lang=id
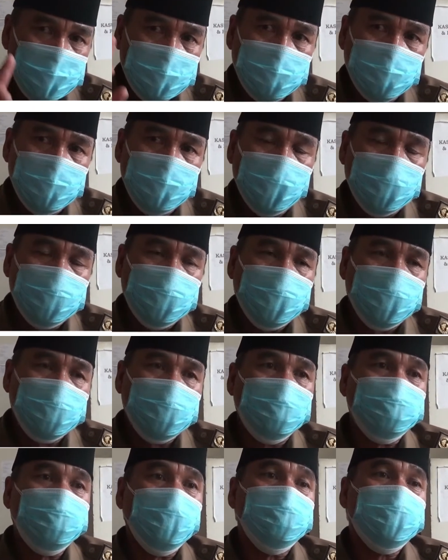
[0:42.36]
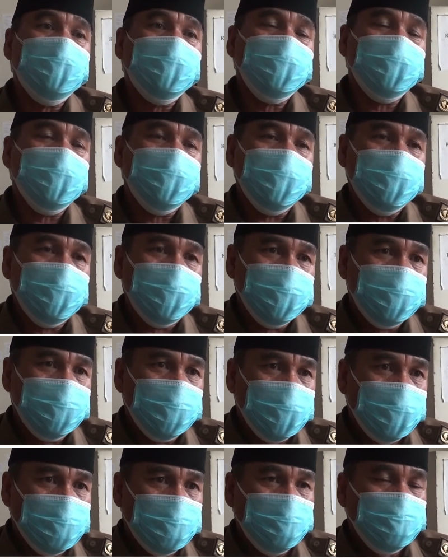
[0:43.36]
koordinasikan ke provinsi.
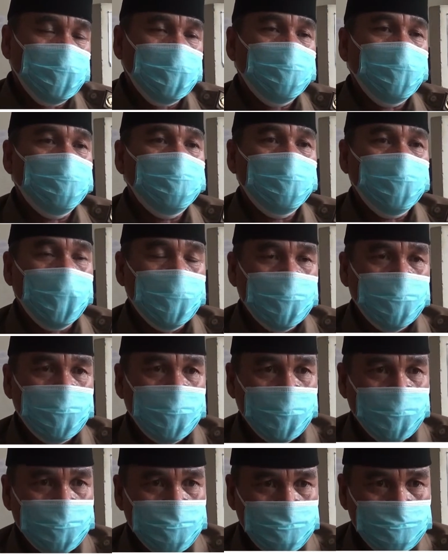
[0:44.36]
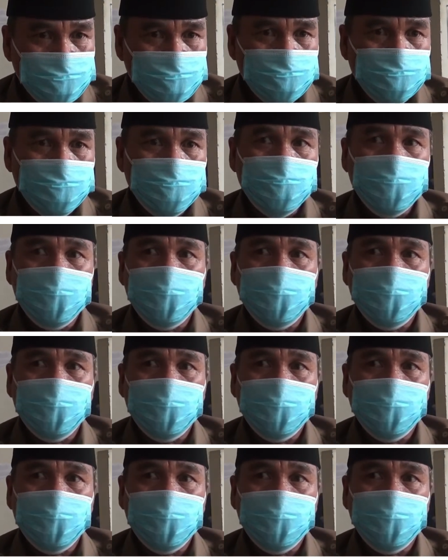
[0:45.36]
Kalau hmm. ini peraturan Bupati kan. Hmm.